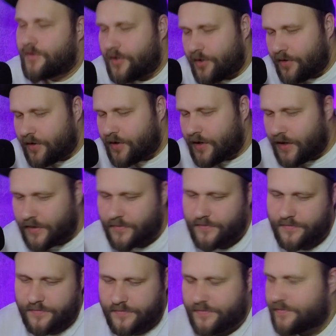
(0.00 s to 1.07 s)
Треха.
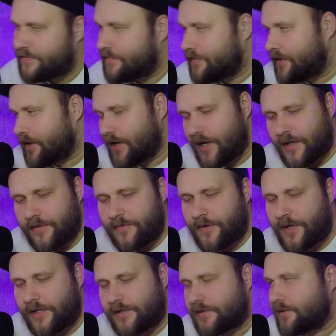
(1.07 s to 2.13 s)
Трей
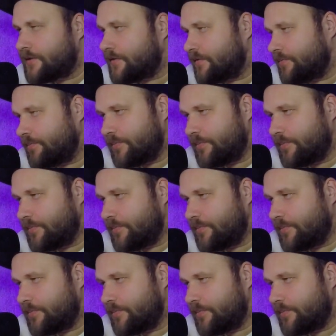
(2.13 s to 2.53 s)
врезался в